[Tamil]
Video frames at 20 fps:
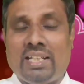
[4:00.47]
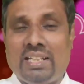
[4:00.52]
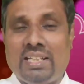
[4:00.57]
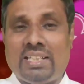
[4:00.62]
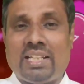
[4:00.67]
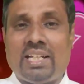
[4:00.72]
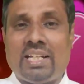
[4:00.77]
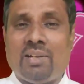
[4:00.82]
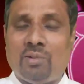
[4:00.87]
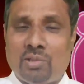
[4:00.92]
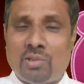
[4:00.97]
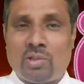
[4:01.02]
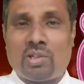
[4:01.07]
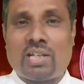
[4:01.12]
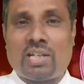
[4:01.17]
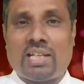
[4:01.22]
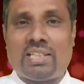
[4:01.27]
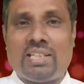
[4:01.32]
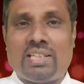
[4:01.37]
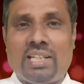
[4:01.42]
இதெல்லாம் வந்து ஒரு
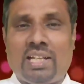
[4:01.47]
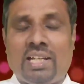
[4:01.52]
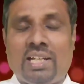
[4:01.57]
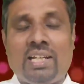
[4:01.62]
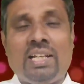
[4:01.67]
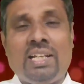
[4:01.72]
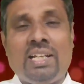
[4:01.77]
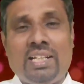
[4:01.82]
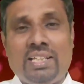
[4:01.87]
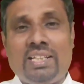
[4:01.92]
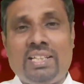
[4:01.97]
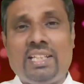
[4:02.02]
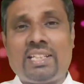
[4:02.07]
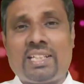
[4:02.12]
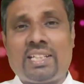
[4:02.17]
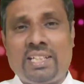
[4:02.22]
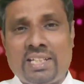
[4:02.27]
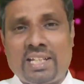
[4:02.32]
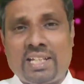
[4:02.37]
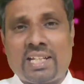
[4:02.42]
கதையா இது
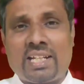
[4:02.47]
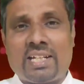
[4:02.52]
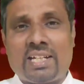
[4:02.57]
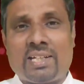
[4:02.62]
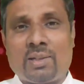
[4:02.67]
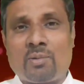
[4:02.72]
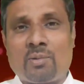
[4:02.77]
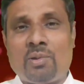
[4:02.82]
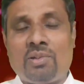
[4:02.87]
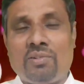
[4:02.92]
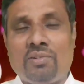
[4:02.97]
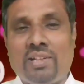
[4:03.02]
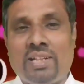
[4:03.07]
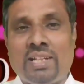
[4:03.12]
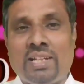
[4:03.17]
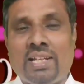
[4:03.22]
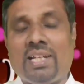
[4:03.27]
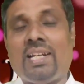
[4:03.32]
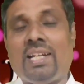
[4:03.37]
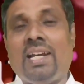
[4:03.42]
எதுக்கு நீங்கள் எங்ககிட்ட கொண்டு
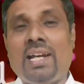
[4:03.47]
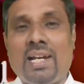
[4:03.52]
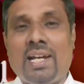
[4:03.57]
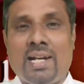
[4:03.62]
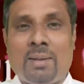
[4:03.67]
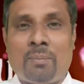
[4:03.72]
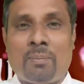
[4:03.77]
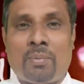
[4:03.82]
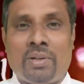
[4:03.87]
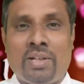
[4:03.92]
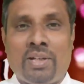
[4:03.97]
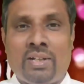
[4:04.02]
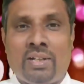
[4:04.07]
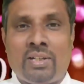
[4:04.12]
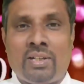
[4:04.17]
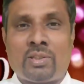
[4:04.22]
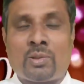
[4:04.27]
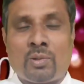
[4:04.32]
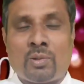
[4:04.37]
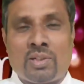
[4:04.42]
வரீங்க அப்படி
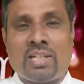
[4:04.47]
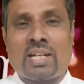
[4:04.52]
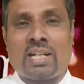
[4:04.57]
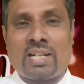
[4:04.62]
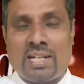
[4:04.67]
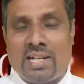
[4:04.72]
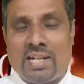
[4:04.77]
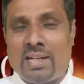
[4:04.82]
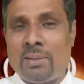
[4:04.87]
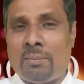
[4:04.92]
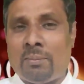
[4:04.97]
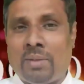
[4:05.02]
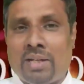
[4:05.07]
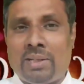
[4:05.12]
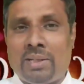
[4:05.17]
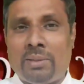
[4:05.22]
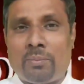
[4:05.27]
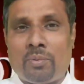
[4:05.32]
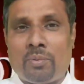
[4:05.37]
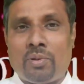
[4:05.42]
என்று சொன்ன காலம்
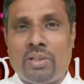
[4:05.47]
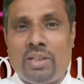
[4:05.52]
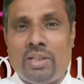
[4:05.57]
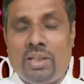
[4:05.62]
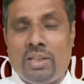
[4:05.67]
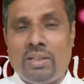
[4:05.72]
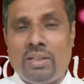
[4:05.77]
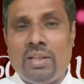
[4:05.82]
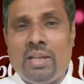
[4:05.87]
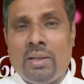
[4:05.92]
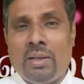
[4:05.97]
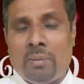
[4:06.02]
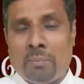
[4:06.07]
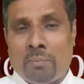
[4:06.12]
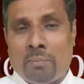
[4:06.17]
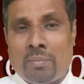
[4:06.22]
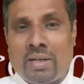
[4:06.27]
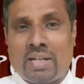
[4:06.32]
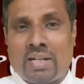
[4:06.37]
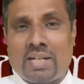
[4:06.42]
மாறி போய்
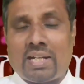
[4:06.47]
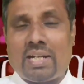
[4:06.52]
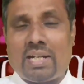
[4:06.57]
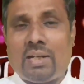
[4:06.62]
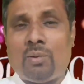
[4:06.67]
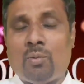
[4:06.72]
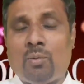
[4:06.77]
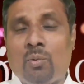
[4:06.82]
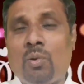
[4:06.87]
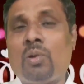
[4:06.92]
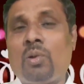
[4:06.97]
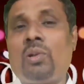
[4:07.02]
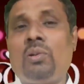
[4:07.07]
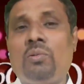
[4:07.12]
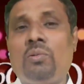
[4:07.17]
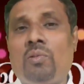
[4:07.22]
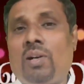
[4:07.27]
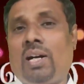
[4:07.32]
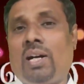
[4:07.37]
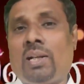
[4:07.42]
மக்கள் ஒரு
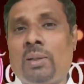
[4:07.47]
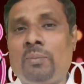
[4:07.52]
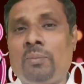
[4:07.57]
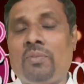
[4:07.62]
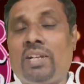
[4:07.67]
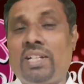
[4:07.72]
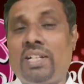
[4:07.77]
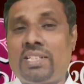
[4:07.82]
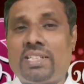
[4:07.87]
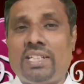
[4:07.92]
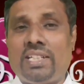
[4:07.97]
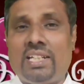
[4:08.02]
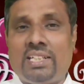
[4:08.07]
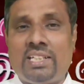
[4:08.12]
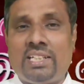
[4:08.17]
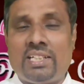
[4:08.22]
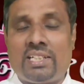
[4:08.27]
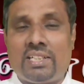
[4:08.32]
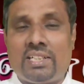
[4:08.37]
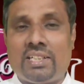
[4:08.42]
வாரம் வரிசையில்
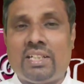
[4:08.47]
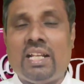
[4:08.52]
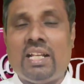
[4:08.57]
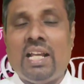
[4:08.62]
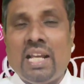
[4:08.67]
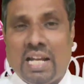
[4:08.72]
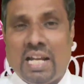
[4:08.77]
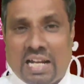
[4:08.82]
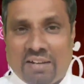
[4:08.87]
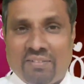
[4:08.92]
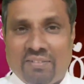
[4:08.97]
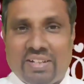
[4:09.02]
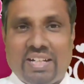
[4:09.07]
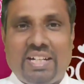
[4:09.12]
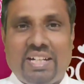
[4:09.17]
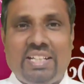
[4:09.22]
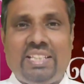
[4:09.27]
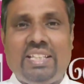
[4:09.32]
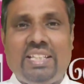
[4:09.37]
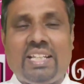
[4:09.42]
நின்று அவர்
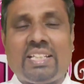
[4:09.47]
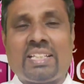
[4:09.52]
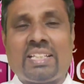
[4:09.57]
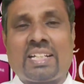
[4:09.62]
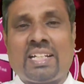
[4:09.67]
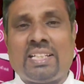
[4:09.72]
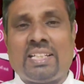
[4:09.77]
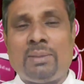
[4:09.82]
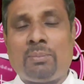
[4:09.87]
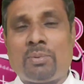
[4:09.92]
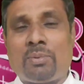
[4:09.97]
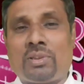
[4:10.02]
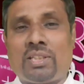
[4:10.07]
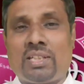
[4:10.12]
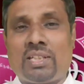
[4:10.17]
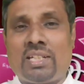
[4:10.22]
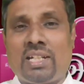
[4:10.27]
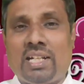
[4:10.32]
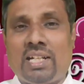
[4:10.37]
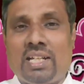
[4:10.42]
எழுதிய அந்த கதை
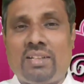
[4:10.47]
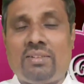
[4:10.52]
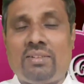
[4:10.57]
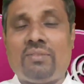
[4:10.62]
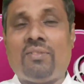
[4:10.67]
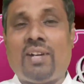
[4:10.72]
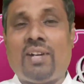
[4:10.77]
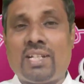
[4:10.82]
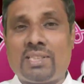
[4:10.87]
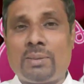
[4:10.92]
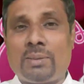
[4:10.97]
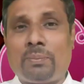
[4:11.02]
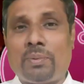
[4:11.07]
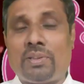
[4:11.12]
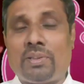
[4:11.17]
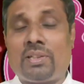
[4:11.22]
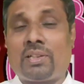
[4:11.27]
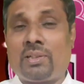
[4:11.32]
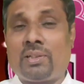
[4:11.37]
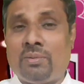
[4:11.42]
புத்தகங்களை
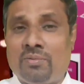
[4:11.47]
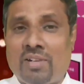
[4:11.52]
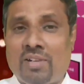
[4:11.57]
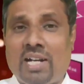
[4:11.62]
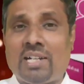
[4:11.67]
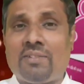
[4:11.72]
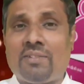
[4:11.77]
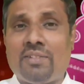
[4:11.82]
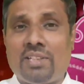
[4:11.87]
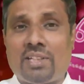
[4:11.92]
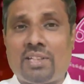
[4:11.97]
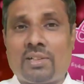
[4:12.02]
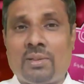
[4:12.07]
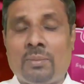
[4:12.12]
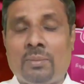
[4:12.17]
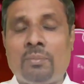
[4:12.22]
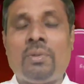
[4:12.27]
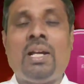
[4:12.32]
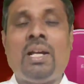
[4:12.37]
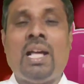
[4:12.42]
வாசிப்பதற்கும்
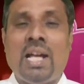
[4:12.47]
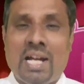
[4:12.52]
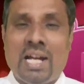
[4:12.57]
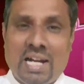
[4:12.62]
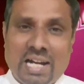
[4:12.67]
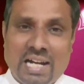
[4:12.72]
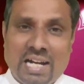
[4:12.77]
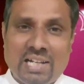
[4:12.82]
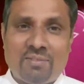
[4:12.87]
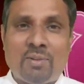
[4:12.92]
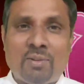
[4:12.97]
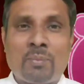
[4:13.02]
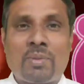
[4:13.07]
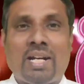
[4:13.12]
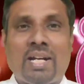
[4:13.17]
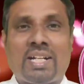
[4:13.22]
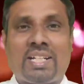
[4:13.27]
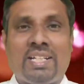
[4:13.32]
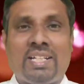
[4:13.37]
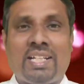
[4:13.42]
வாங்குவதற்கும் ஆர்வம்
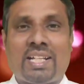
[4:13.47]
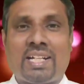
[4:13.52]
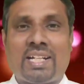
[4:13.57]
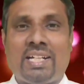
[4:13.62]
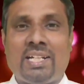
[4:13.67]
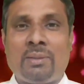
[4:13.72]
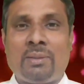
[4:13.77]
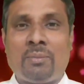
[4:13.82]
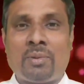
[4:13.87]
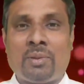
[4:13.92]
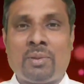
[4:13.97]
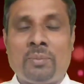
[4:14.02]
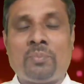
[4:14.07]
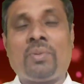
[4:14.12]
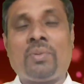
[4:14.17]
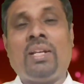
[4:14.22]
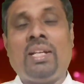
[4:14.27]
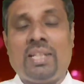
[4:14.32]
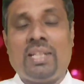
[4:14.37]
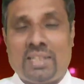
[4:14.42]
காட்டினார்கள் என்பதும்
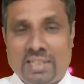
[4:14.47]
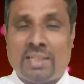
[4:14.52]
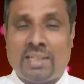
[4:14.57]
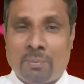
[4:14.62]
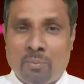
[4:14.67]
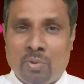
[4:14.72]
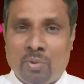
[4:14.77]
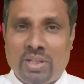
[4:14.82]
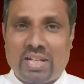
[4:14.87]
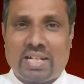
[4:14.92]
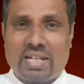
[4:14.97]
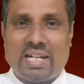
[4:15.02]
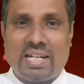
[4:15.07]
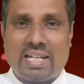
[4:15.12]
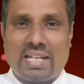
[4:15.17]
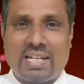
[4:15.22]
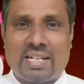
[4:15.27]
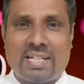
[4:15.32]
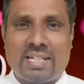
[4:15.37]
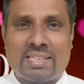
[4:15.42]
நம்முடைய
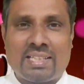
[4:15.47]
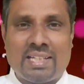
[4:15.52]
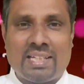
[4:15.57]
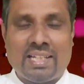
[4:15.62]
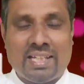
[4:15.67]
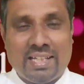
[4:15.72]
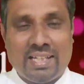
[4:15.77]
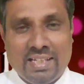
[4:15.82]
காலகட்டத்தில்